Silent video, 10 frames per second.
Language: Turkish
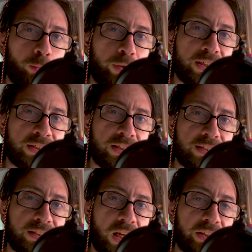olmanızı
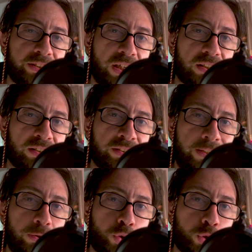sağlayacaktır
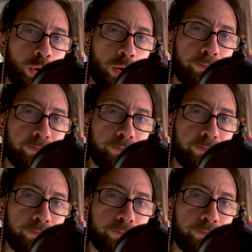diye düşünüyorum.